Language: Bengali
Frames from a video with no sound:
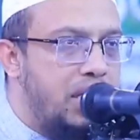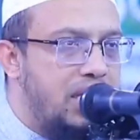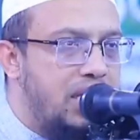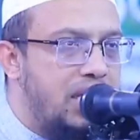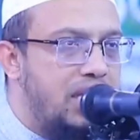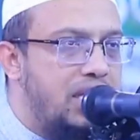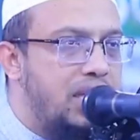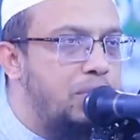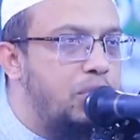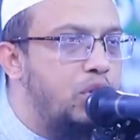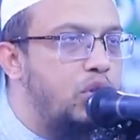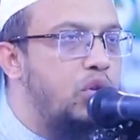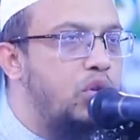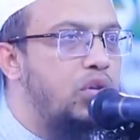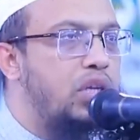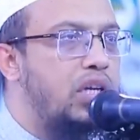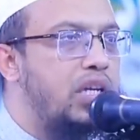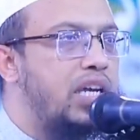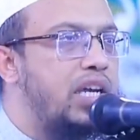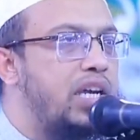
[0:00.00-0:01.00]
বান্দাদের মধ্য
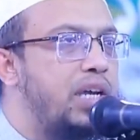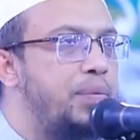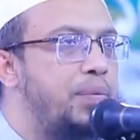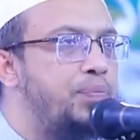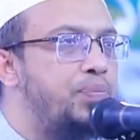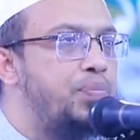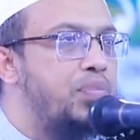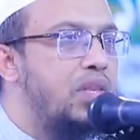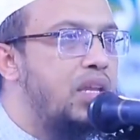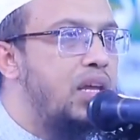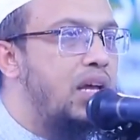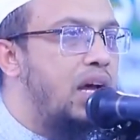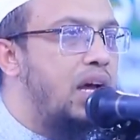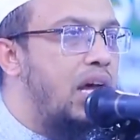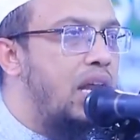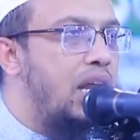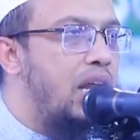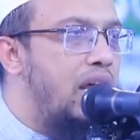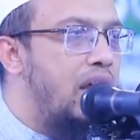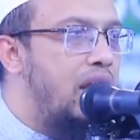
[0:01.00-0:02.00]
থেকে
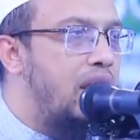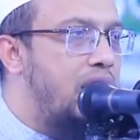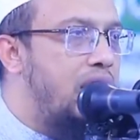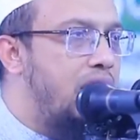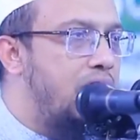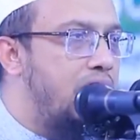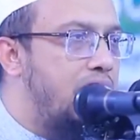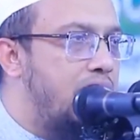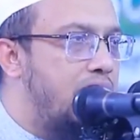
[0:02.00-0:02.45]
আল্লাহর